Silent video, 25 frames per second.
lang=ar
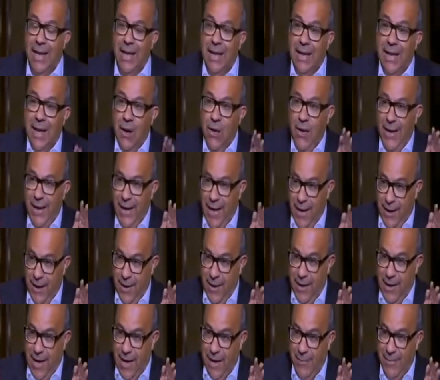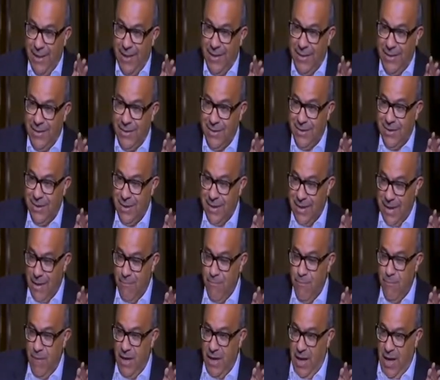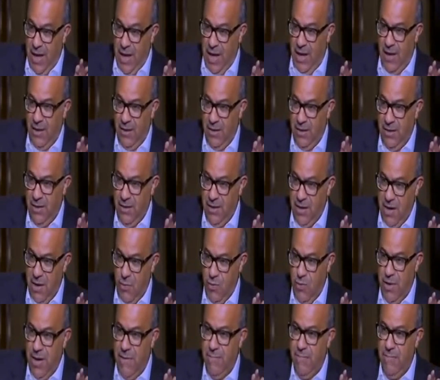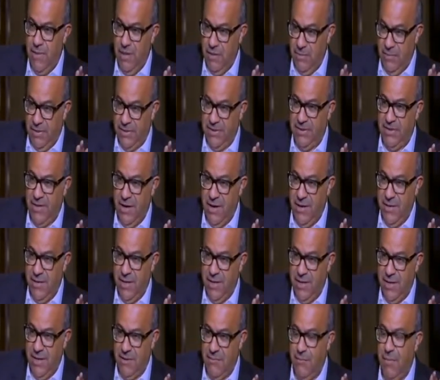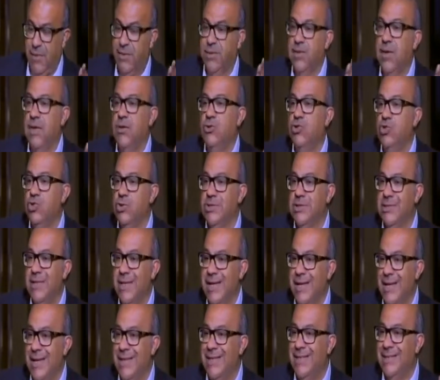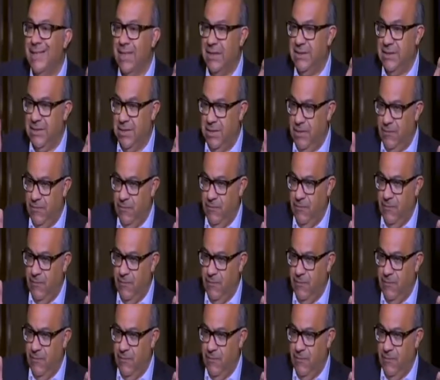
لو انا عملت جنب الحقل او جنب المزرعه ديت منطقه لوجستيه للتخزين